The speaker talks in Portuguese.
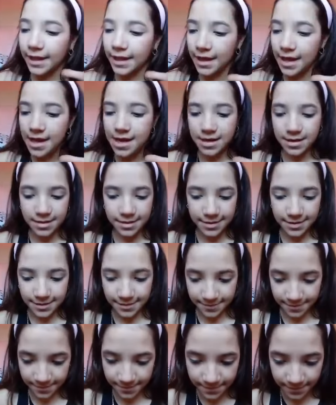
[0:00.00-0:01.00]
E essa,
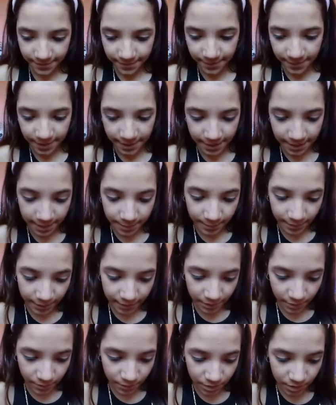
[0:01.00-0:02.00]
que também
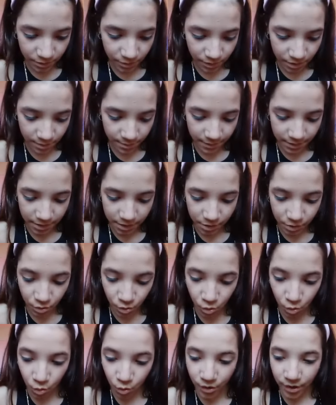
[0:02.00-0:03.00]
tem umas cores mais
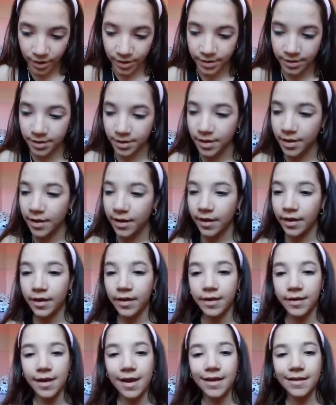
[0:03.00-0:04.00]
escuras.
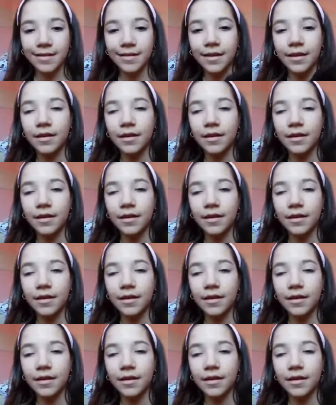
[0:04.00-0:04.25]
E aí